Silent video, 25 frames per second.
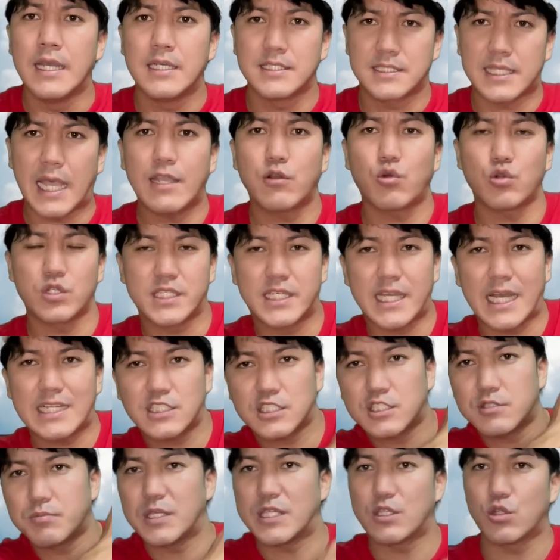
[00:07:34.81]
最後に
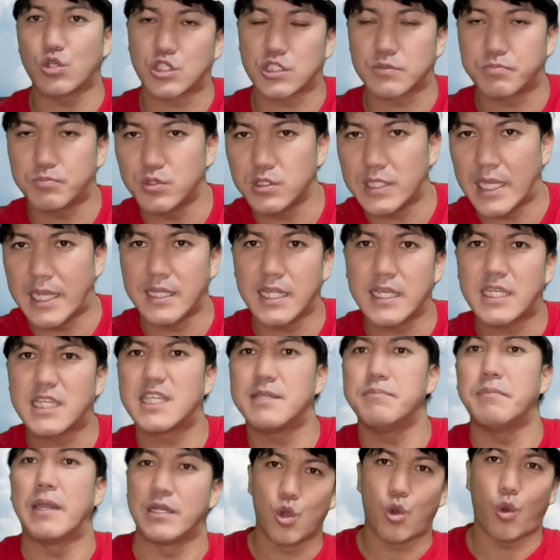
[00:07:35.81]
ギャッツビーのスプレーで
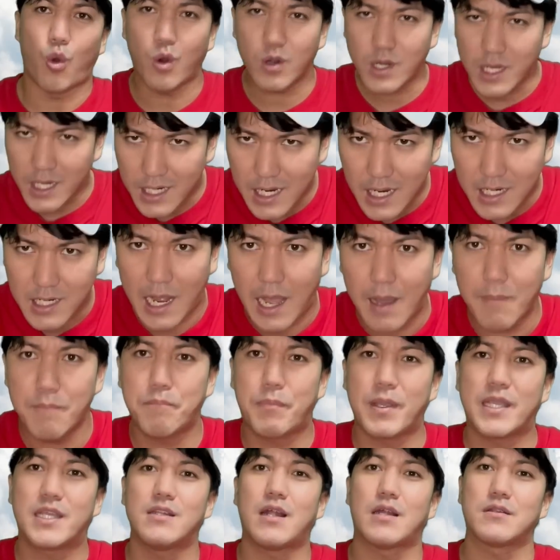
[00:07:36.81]
決める。これが完
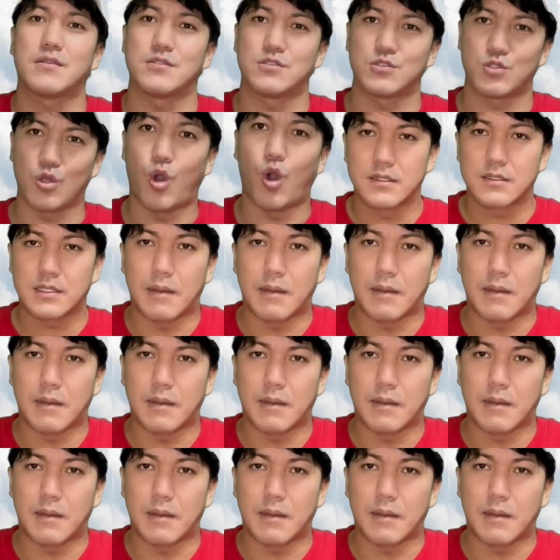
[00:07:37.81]
璧なんですよ。